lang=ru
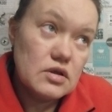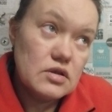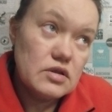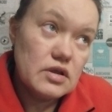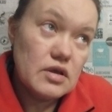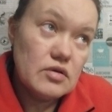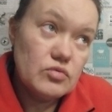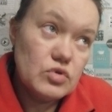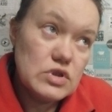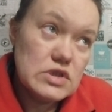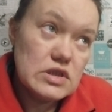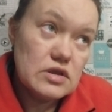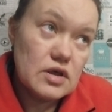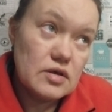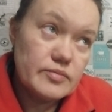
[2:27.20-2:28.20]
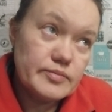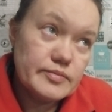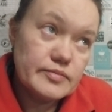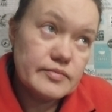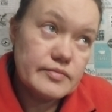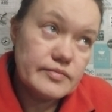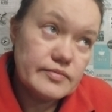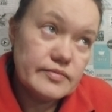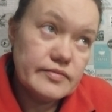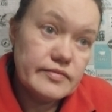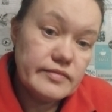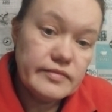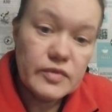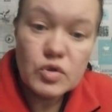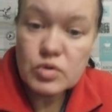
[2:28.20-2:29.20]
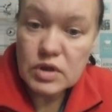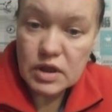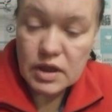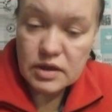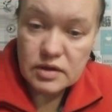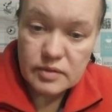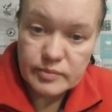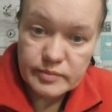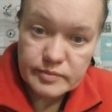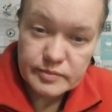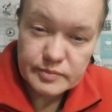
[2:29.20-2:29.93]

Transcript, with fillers: Такие вот дела. Ну да ладно